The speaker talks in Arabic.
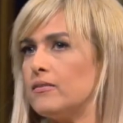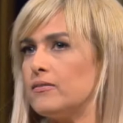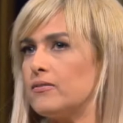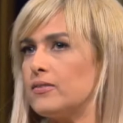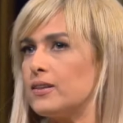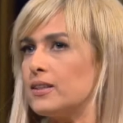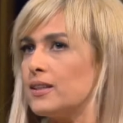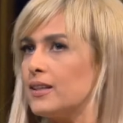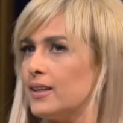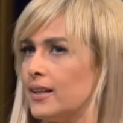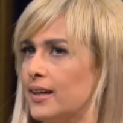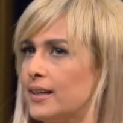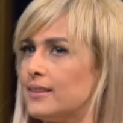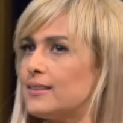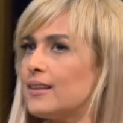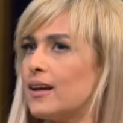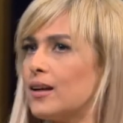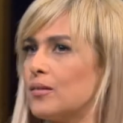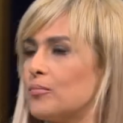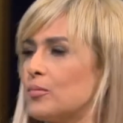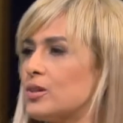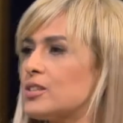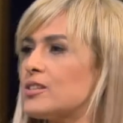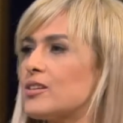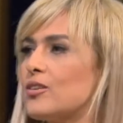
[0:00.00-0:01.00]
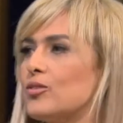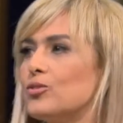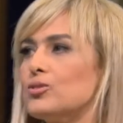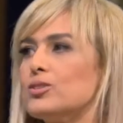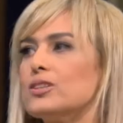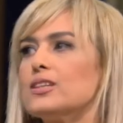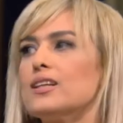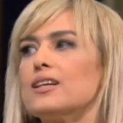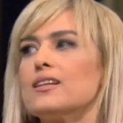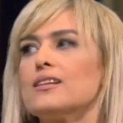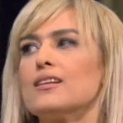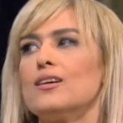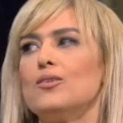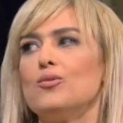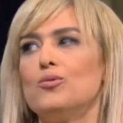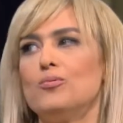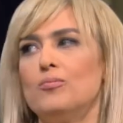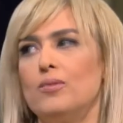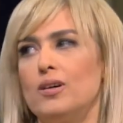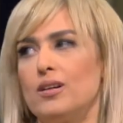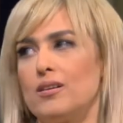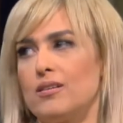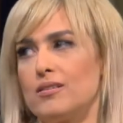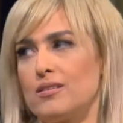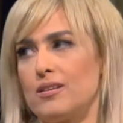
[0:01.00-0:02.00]
فطلعت على المسرح ودي كانت اول
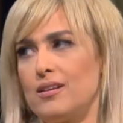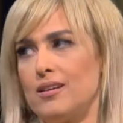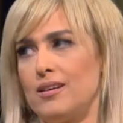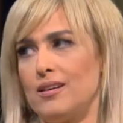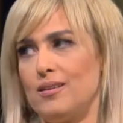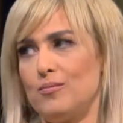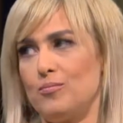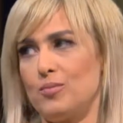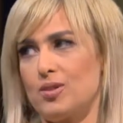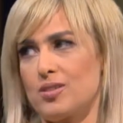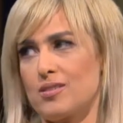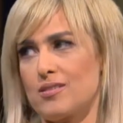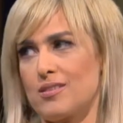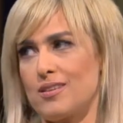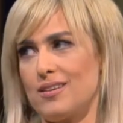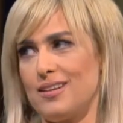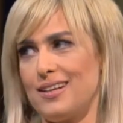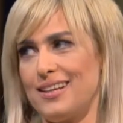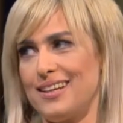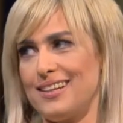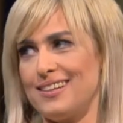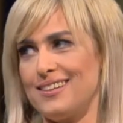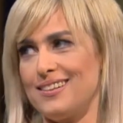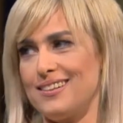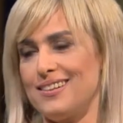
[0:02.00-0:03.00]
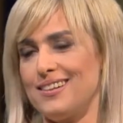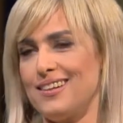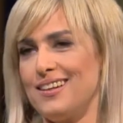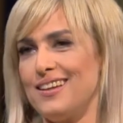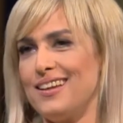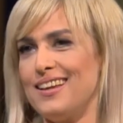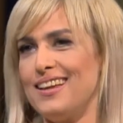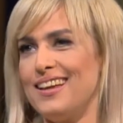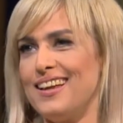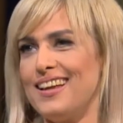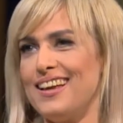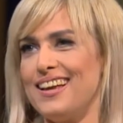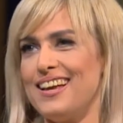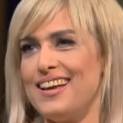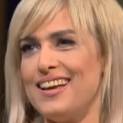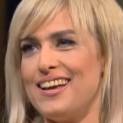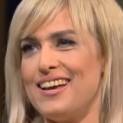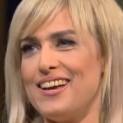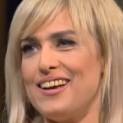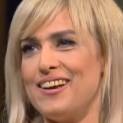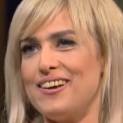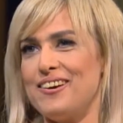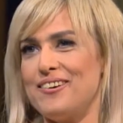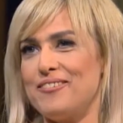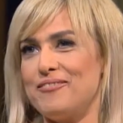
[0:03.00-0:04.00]
مره اطلع على المسرح الحقيقه
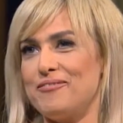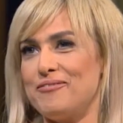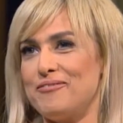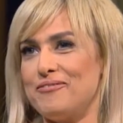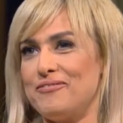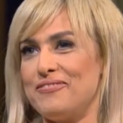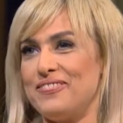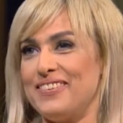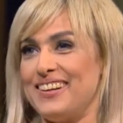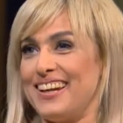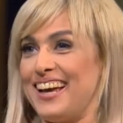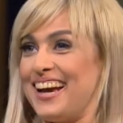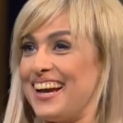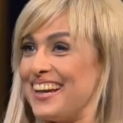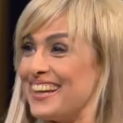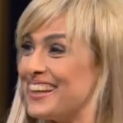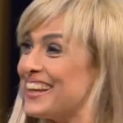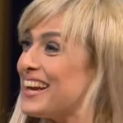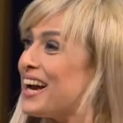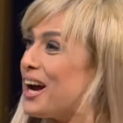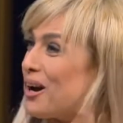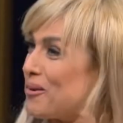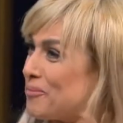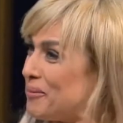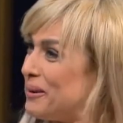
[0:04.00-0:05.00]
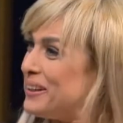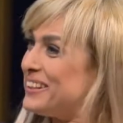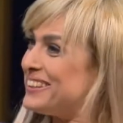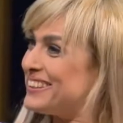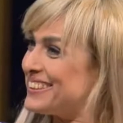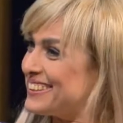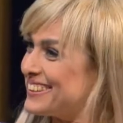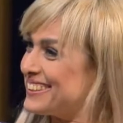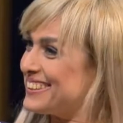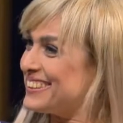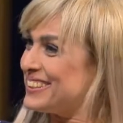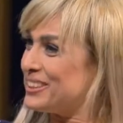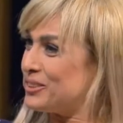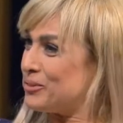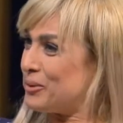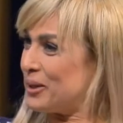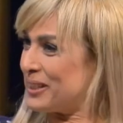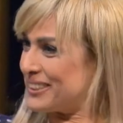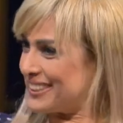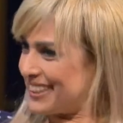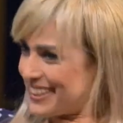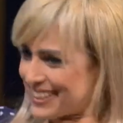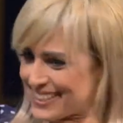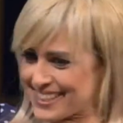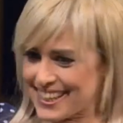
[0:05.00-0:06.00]
فالحقيقه عملت
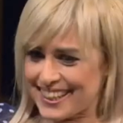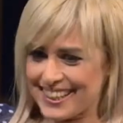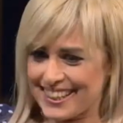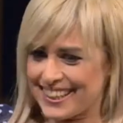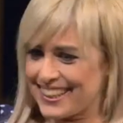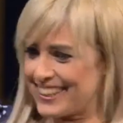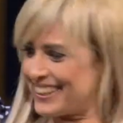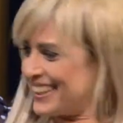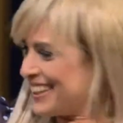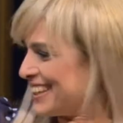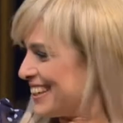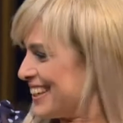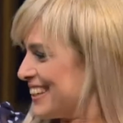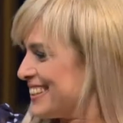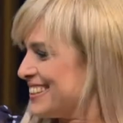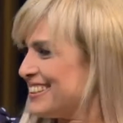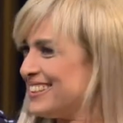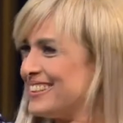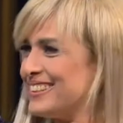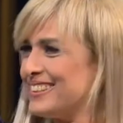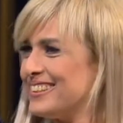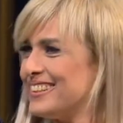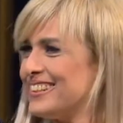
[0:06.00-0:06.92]
وقتها زي كده يعني